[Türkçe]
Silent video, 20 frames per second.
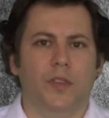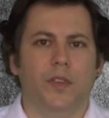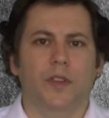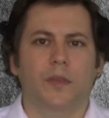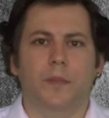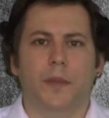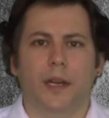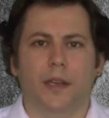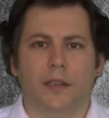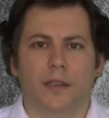
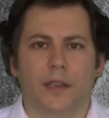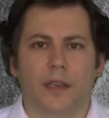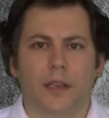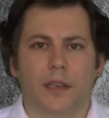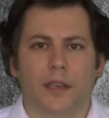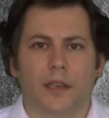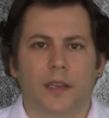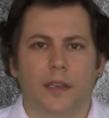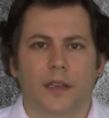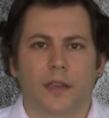
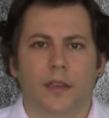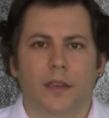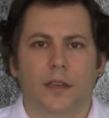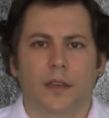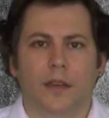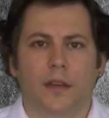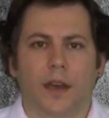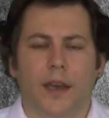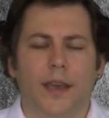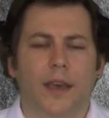sıkmakta,
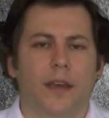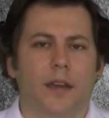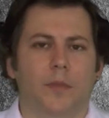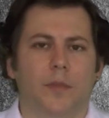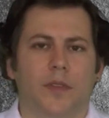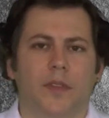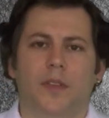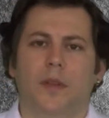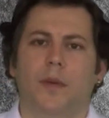ayarımız